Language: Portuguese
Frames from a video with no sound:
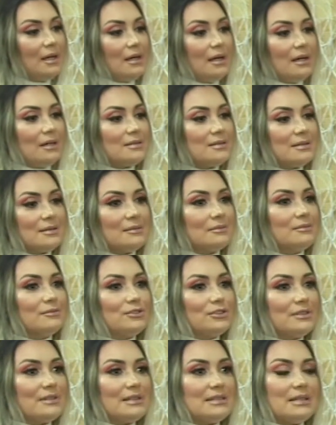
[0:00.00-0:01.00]
Assim,
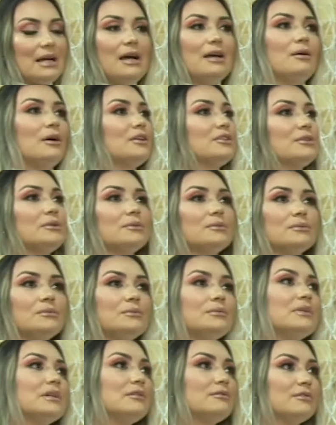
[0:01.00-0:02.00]
de trazer. Ah, eu acho que eu
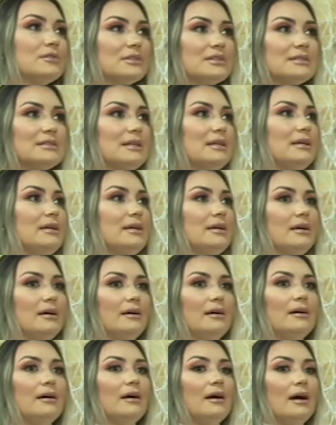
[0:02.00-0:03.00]
nunca vou
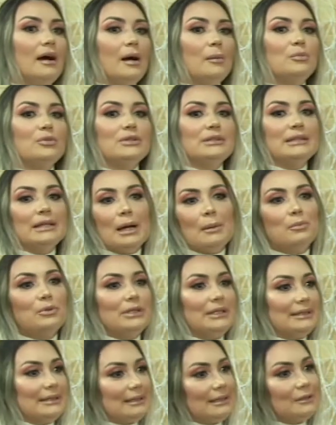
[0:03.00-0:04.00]
ser a, bu a
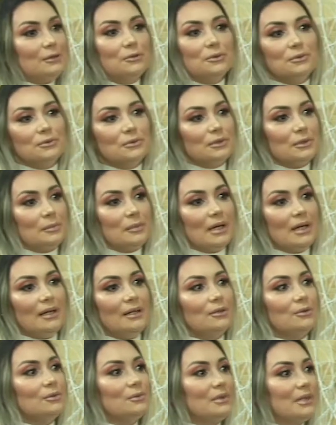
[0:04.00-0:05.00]
bonita da turma,
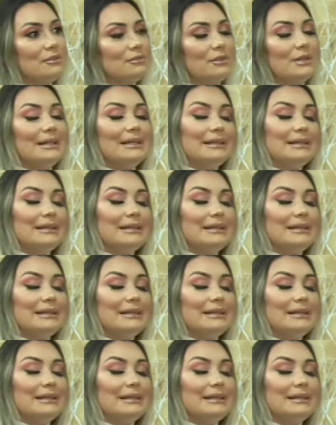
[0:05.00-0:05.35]
eu nunca vou.